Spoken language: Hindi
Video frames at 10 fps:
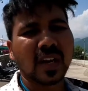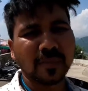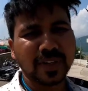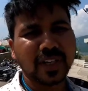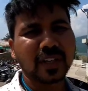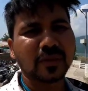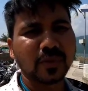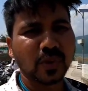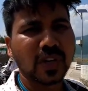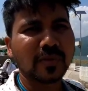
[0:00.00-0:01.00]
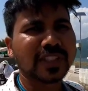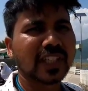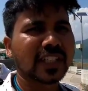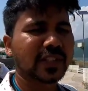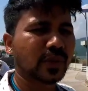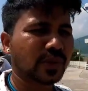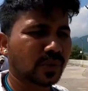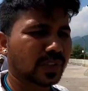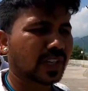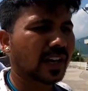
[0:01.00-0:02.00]
अपना व्यू का मज़ा लेते हो
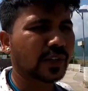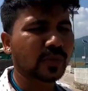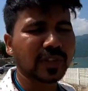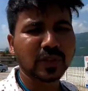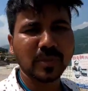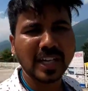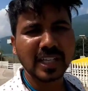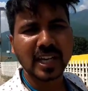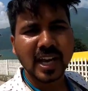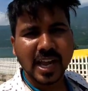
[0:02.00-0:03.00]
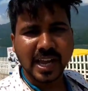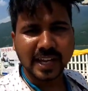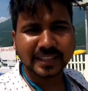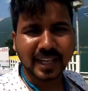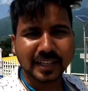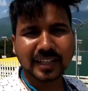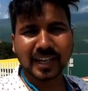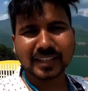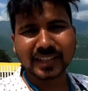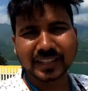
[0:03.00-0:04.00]
क्योंकि गाड़ियों में तो भाई एक साइड
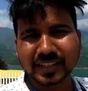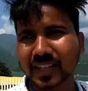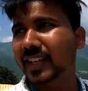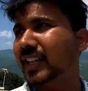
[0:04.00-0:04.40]
का ही दिखता